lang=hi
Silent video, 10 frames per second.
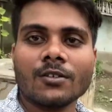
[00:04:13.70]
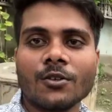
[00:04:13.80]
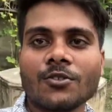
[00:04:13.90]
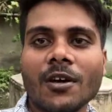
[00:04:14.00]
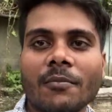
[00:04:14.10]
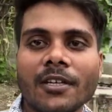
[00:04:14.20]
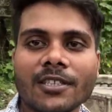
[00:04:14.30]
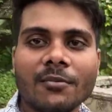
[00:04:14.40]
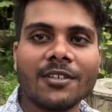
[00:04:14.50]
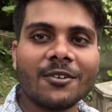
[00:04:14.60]
दोस्तों आप मेरे
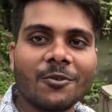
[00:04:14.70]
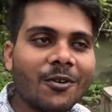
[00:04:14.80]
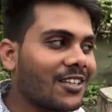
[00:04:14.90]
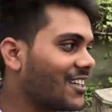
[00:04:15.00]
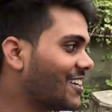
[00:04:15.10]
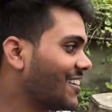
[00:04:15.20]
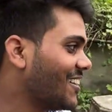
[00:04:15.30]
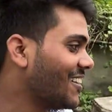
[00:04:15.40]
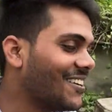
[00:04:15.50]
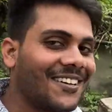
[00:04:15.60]
सामने ये कुआ देख रहे
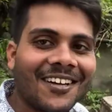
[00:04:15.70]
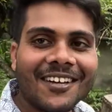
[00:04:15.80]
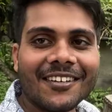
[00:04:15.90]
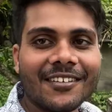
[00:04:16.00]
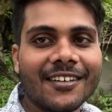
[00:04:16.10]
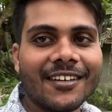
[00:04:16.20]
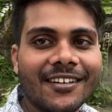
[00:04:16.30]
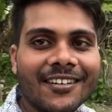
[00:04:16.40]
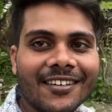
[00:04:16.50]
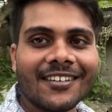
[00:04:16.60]
हैं ये
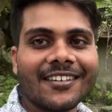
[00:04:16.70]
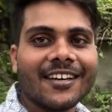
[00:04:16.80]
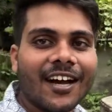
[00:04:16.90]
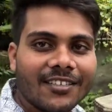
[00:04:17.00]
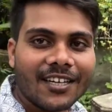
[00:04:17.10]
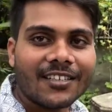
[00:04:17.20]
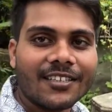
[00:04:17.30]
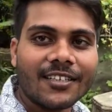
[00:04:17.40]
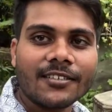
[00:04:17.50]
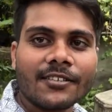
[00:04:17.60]
ये
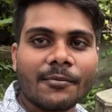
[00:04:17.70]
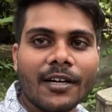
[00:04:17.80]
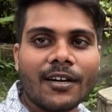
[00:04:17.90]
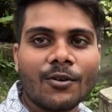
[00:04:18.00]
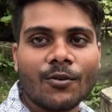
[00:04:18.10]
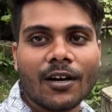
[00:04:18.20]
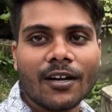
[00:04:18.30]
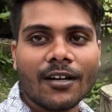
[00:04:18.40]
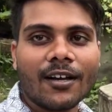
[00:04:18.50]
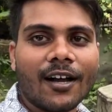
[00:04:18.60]
आज़ादी के समय का कुआं
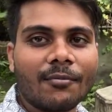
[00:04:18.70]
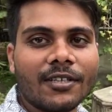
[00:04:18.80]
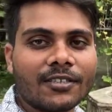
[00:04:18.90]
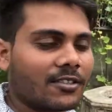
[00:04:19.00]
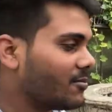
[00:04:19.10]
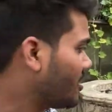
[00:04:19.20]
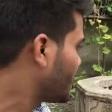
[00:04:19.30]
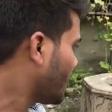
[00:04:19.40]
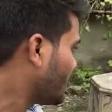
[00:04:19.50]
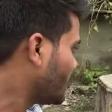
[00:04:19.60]
है आप देख सकते हैं मेरे
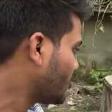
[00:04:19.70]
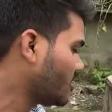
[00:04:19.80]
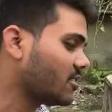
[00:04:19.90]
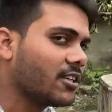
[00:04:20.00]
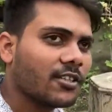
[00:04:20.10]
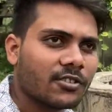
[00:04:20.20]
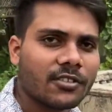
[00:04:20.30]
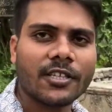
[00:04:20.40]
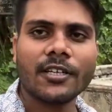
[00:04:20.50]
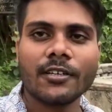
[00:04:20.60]
सामने जो है ये
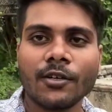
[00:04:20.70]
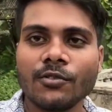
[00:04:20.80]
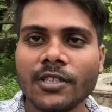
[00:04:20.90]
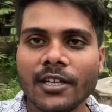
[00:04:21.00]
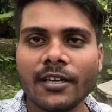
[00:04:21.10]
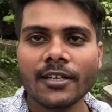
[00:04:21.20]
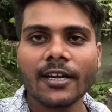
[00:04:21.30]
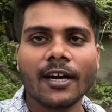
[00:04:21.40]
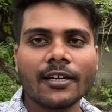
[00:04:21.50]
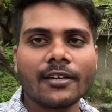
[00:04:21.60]
ठीक रेणु जी के घर के
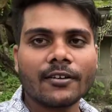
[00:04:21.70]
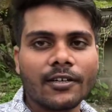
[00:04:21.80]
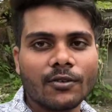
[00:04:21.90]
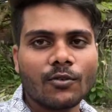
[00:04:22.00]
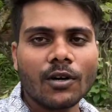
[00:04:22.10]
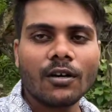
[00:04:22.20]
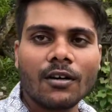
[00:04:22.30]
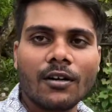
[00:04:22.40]
आगे है ये कुआं